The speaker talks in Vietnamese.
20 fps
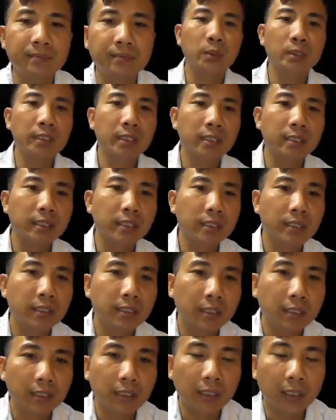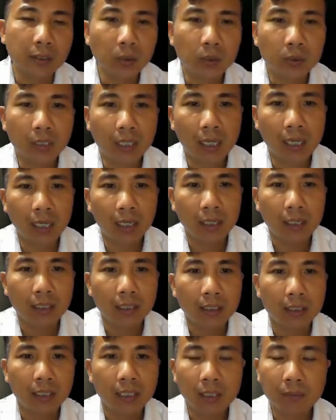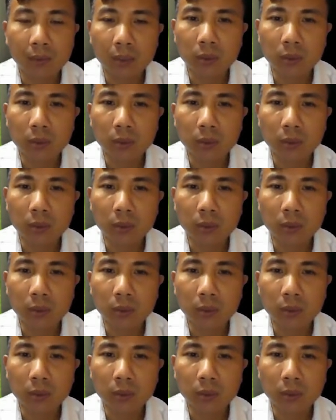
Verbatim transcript: Tuy nhiên thì chúng ta khi